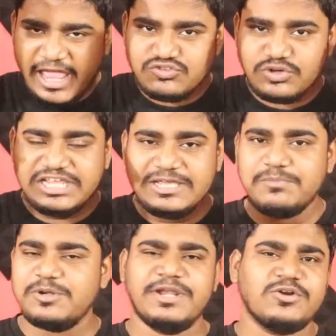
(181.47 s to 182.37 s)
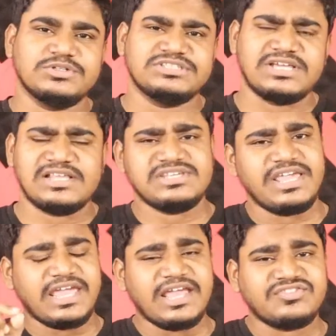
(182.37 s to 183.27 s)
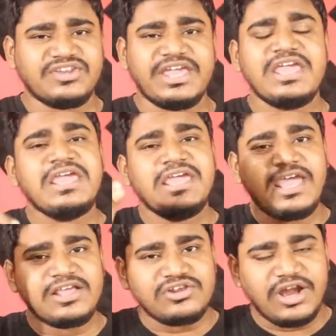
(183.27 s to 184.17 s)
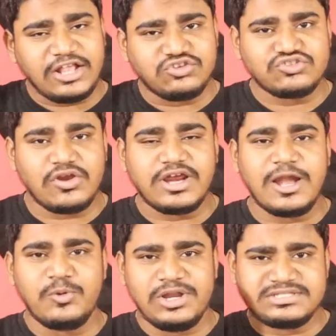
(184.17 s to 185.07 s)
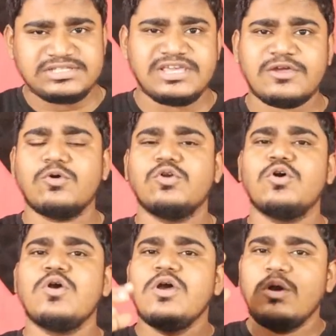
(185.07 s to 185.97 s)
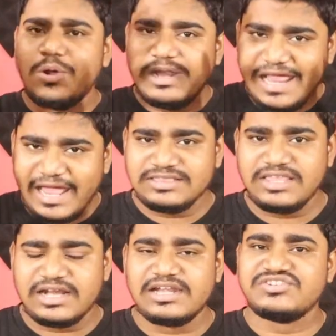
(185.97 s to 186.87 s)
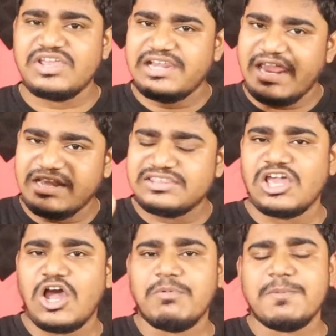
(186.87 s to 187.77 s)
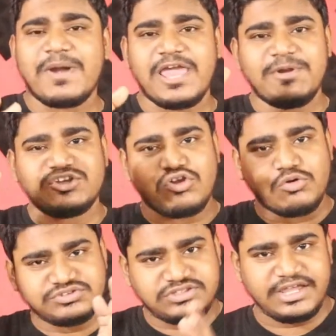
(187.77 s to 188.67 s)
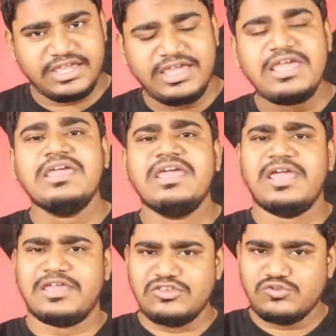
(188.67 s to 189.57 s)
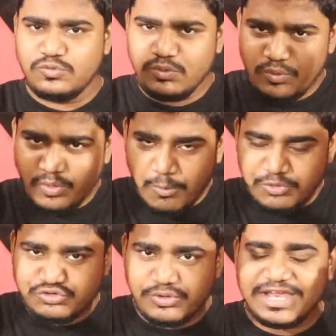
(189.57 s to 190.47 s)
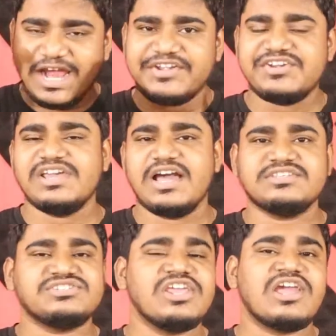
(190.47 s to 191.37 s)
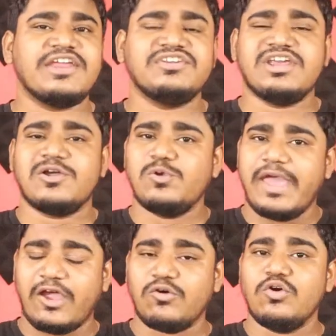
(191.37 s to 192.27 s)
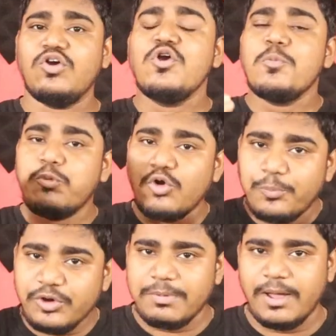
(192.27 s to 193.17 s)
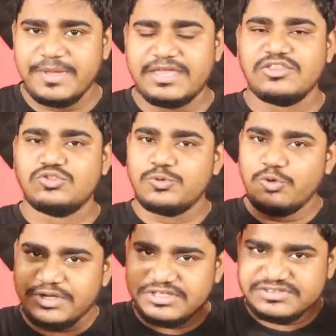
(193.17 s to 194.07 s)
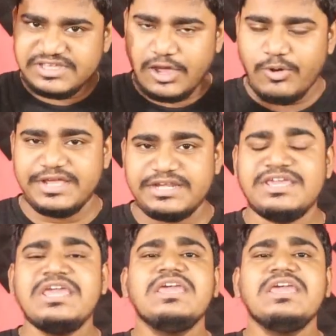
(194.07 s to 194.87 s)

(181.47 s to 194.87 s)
অ্যাকচুয়ালি ইমপ্লিমেন্ট করতে চাইছে এক্ষেত্রে এ রাজ্য সরকার বলেছে যে কোনো ও ল্যান্ড থাকলে সেই ল্যান্ড দেওয়া হবে প্রাইভেট সংস্থাকে এ কিছু অবশ্যই ক্রাইটেরিয়া আছে সেই ক্রাইটেরিয়াগুলো এখনও পুরোপুরিভাবে কিন্তু নোটিশ দেওয়া হয়নি